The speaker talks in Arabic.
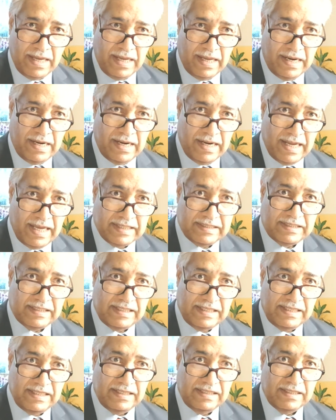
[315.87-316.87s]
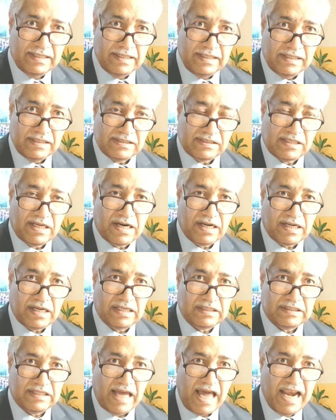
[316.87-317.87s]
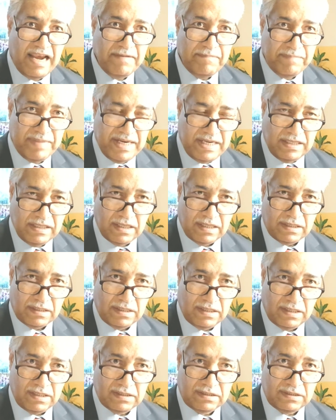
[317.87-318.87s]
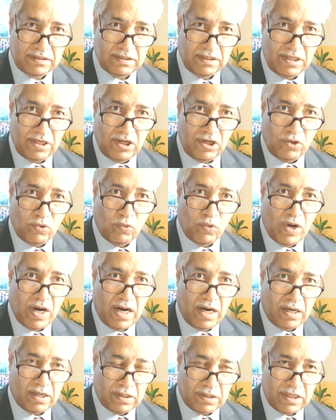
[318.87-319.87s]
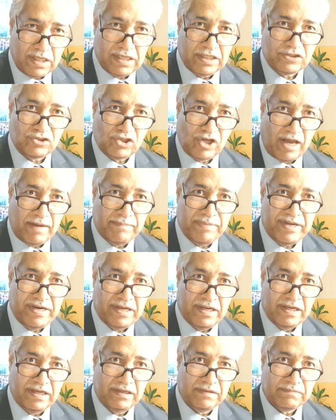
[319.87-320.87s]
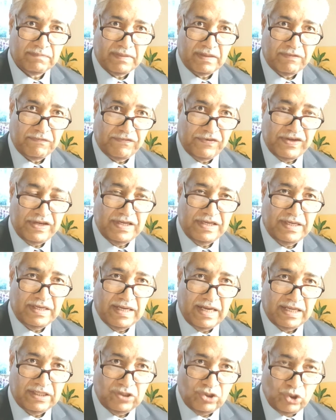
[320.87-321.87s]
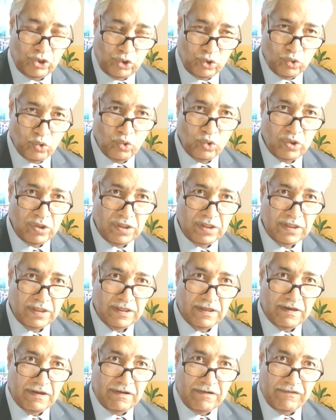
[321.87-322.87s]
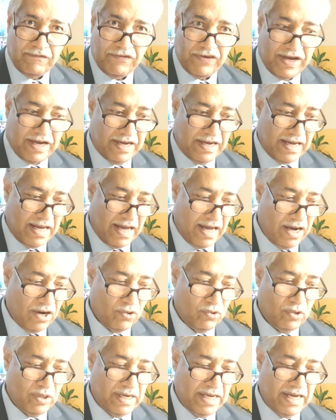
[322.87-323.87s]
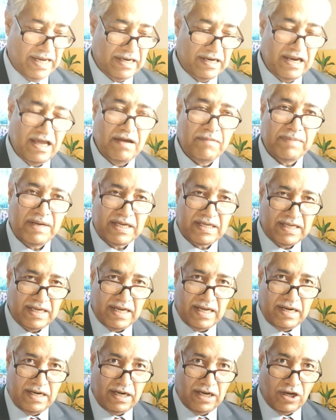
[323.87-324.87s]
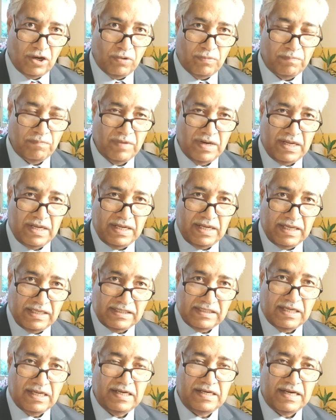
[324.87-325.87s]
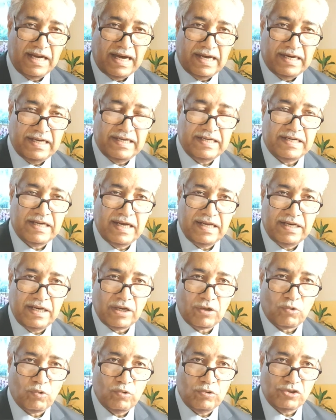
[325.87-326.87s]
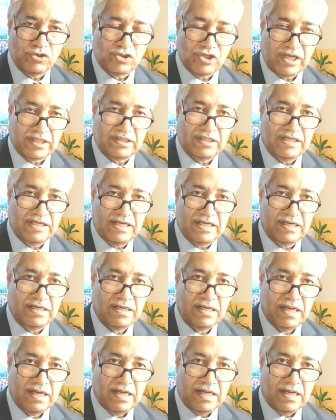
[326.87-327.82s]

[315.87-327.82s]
التي سرقت المليارات وأغرقت شعبنا في الديون فهؤلاء لا مكان لهم اذا علينا ان نكون جادين